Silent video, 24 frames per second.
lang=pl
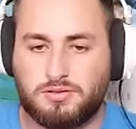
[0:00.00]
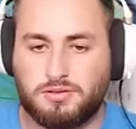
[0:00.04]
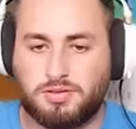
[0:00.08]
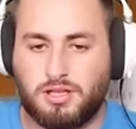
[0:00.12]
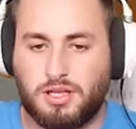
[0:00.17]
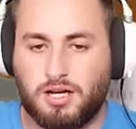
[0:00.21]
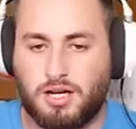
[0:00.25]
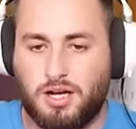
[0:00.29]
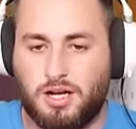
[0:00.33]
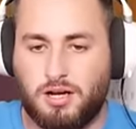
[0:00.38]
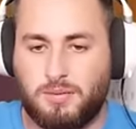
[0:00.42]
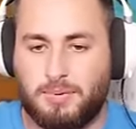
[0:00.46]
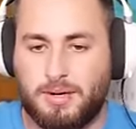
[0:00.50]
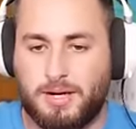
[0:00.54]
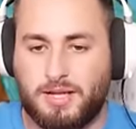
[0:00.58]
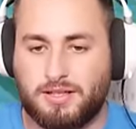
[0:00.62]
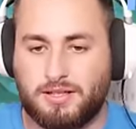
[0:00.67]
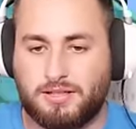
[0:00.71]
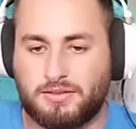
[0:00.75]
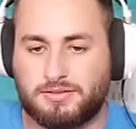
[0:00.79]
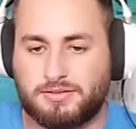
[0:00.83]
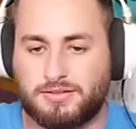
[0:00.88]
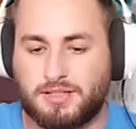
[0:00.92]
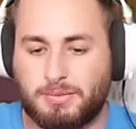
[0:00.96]
No dobra,
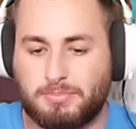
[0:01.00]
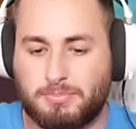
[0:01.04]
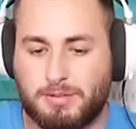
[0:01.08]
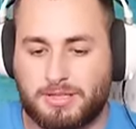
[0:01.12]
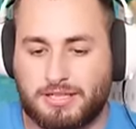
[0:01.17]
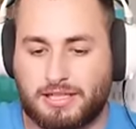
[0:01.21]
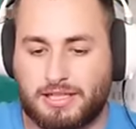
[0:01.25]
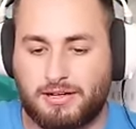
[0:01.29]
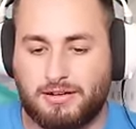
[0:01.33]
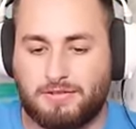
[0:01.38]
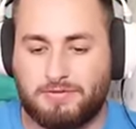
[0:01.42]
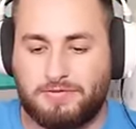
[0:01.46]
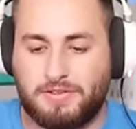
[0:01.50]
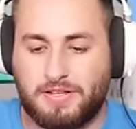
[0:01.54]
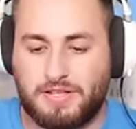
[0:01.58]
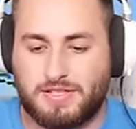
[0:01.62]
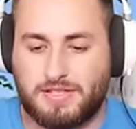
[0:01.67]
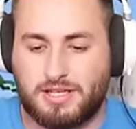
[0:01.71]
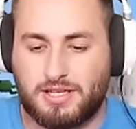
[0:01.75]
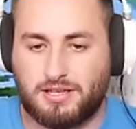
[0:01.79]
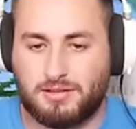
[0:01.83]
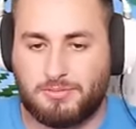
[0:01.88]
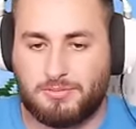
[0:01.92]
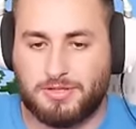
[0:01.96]
no jak masz taką
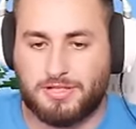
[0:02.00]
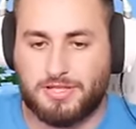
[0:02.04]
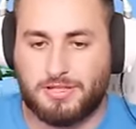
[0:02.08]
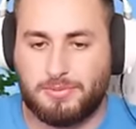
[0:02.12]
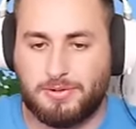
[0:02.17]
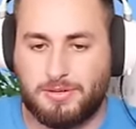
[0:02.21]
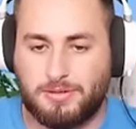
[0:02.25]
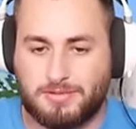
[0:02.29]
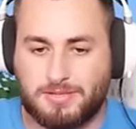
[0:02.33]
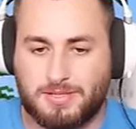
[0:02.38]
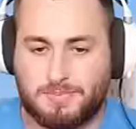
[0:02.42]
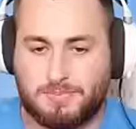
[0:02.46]
wizję, to możemy ją